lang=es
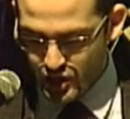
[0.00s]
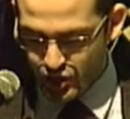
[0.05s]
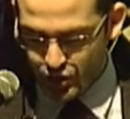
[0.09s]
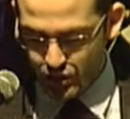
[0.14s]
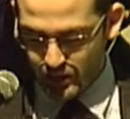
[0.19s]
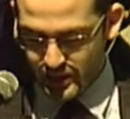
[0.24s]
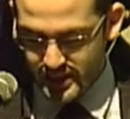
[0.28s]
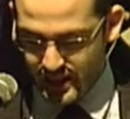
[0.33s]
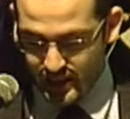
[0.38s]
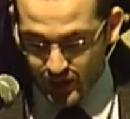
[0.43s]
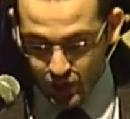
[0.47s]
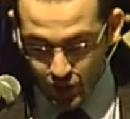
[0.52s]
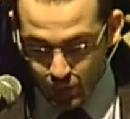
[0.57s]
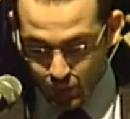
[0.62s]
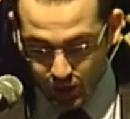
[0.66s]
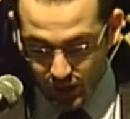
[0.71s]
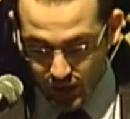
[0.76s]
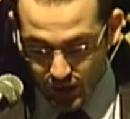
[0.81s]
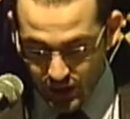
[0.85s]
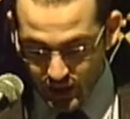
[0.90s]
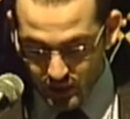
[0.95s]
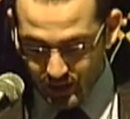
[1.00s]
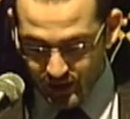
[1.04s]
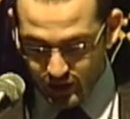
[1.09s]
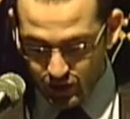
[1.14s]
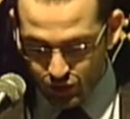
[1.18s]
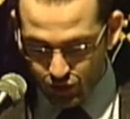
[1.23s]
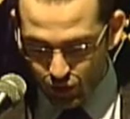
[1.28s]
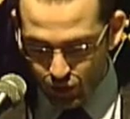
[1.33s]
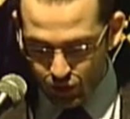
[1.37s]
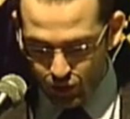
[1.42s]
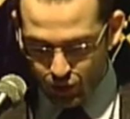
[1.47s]
sobresaliendo por encima de
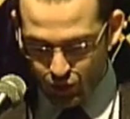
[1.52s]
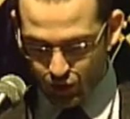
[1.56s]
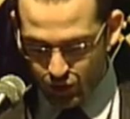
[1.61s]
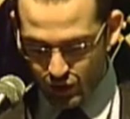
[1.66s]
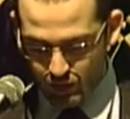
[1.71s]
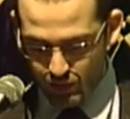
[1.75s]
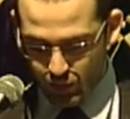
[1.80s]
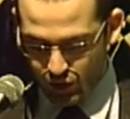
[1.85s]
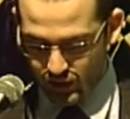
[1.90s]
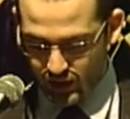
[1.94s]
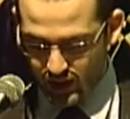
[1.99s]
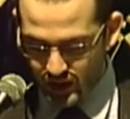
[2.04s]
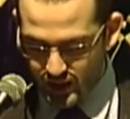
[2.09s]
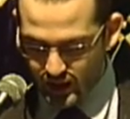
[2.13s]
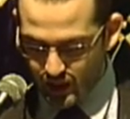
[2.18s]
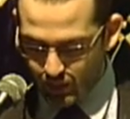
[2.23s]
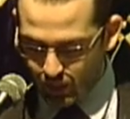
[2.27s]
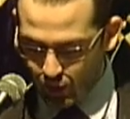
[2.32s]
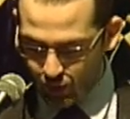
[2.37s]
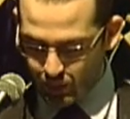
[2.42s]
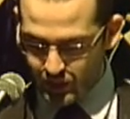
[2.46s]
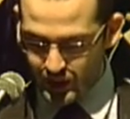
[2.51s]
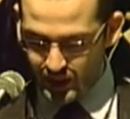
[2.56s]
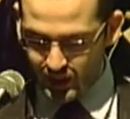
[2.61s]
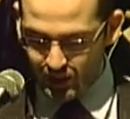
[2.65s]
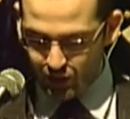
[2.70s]
todos con importancia propia